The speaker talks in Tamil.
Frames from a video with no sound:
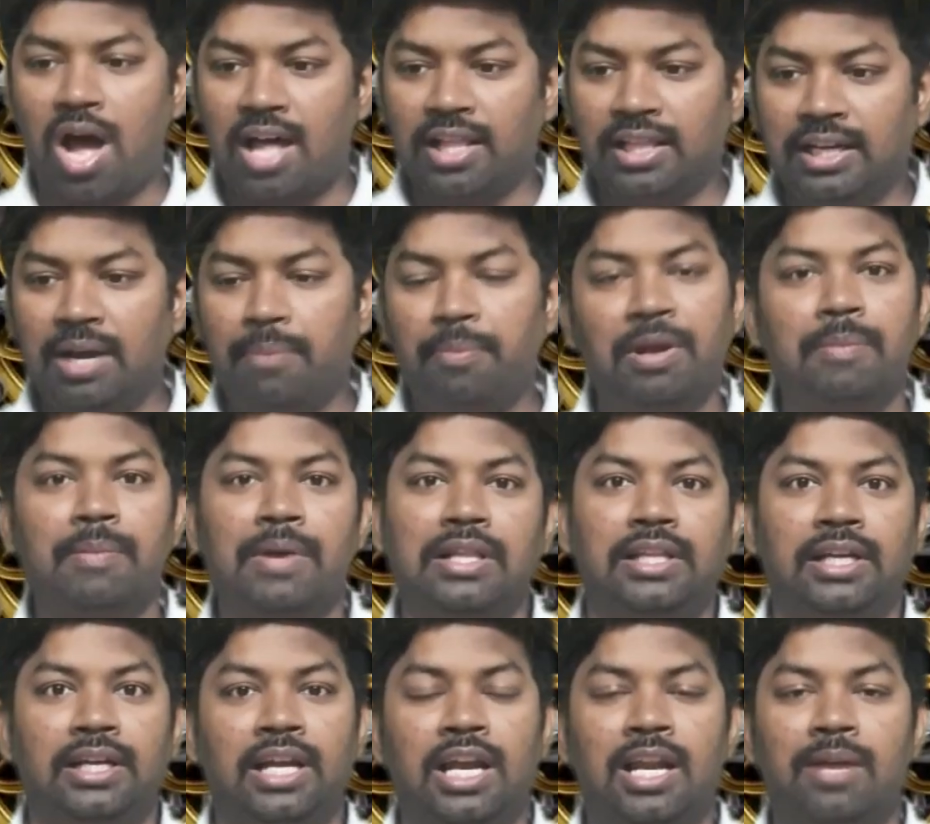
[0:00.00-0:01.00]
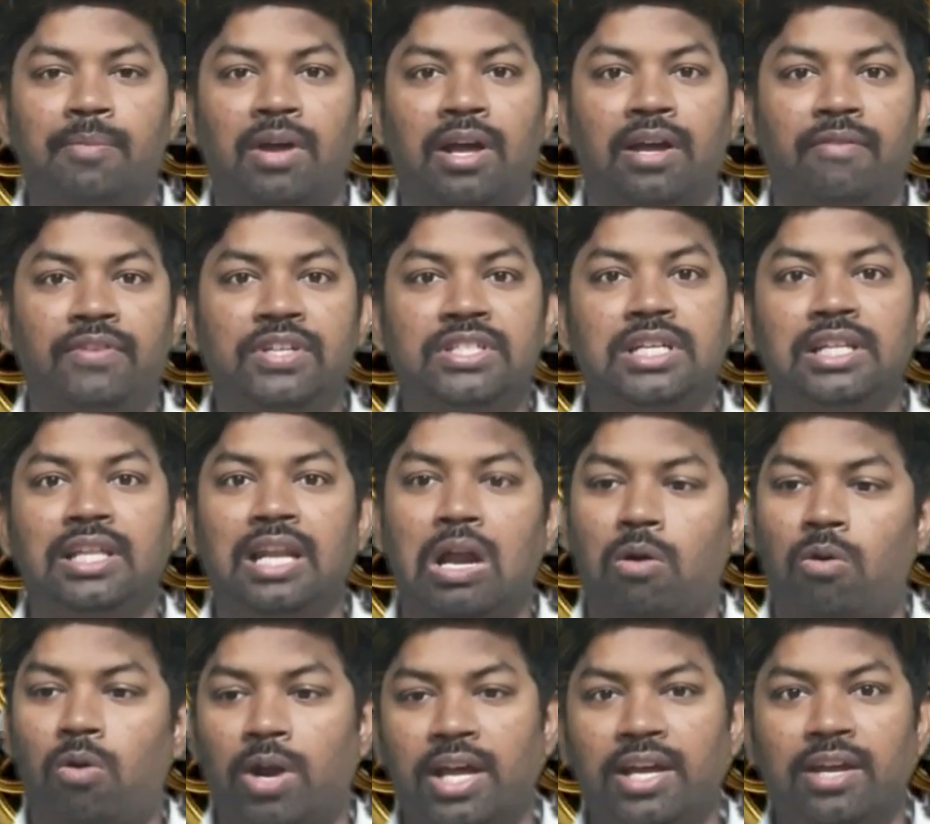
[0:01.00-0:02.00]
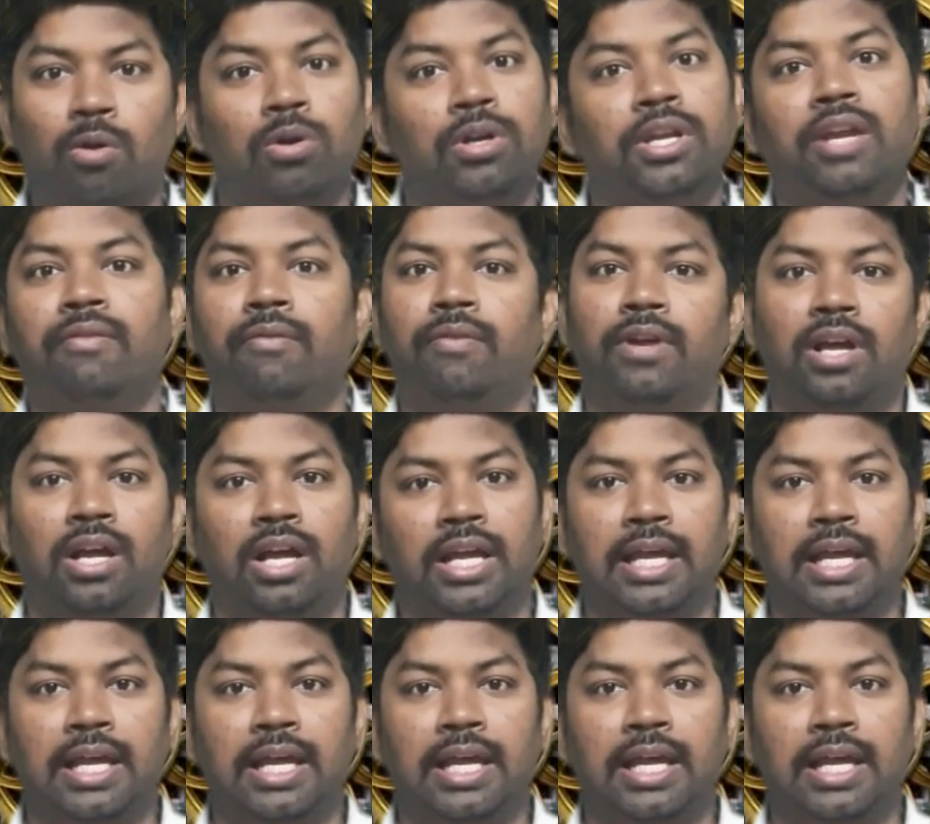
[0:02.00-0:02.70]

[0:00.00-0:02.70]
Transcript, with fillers: ஸோ அதுக்கப்புறம் பார்த்தீங்கன்னா நம்ம விசித்ராவோட ரொட்டீன்